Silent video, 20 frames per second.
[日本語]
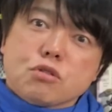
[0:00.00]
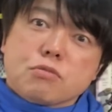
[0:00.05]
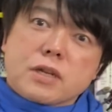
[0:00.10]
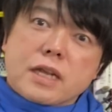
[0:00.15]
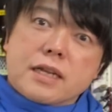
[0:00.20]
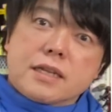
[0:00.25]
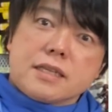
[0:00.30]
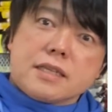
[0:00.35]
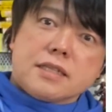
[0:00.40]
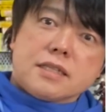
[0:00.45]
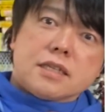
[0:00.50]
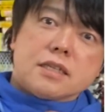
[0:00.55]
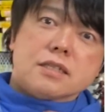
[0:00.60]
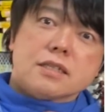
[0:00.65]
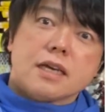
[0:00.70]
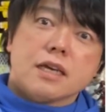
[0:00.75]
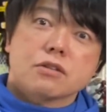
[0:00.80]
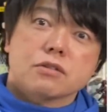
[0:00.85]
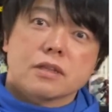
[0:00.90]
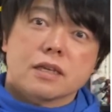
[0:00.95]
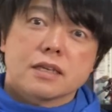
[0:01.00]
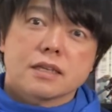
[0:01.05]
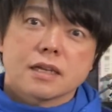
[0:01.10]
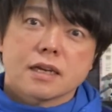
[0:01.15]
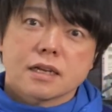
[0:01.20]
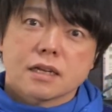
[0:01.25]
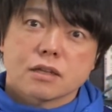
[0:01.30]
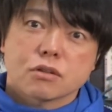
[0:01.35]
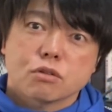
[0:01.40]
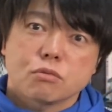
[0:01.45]
日もね、忍者スタイルでいき
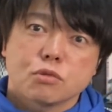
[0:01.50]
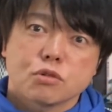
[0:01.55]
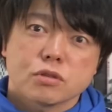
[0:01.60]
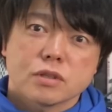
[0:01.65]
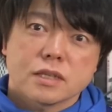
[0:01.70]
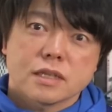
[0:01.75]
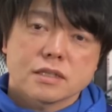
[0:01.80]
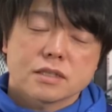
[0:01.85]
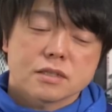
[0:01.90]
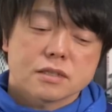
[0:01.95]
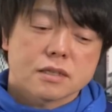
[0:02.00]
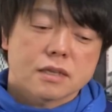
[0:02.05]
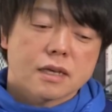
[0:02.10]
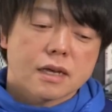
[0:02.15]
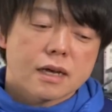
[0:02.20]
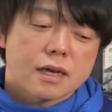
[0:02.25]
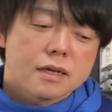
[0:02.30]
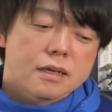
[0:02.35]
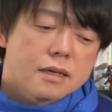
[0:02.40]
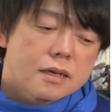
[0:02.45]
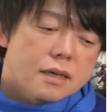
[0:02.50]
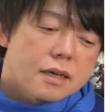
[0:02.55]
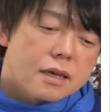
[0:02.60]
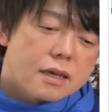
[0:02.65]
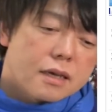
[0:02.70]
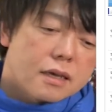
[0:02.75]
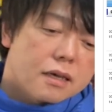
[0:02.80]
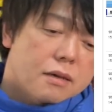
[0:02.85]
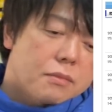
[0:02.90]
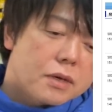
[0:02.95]
たいなと思うんですが、
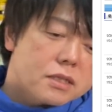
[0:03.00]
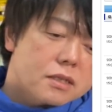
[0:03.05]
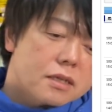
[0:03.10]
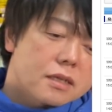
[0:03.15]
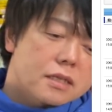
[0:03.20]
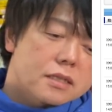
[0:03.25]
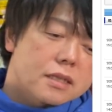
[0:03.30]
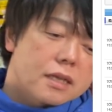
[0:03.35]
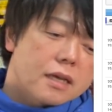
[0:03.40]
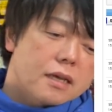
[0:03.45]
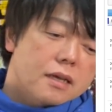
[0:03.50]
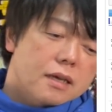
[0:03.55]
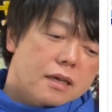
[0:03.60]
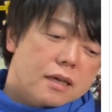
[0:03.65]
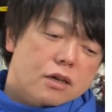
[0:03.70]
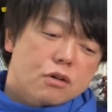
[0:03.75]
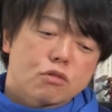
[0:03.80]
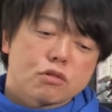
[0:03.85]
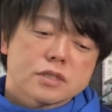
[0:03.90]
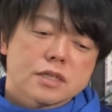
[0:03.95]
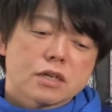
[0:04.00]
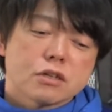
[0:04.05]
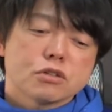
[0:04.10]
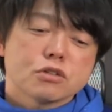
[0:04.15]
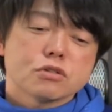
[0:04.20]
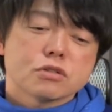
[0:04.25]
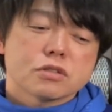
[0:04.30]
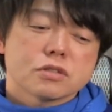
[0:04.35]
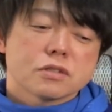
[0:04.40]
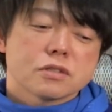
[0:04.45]
えー、まずはですね、えこちらの
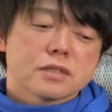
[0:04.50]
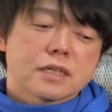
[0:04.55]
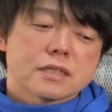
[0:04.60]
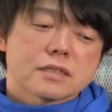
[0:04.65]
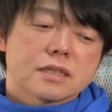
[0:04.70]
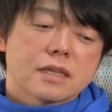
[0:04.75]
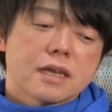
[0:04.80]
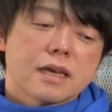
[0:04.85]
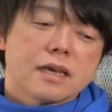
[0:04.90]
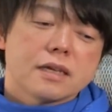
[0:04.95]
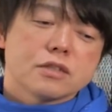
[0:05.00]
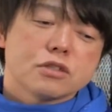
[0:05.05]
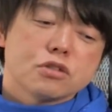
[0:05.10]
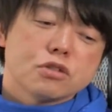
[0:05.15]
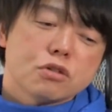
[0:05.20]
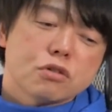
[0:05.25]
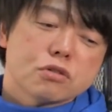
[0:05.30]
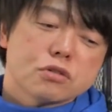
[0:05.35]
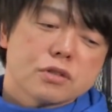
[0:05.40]
ニュースですね、ニューヨー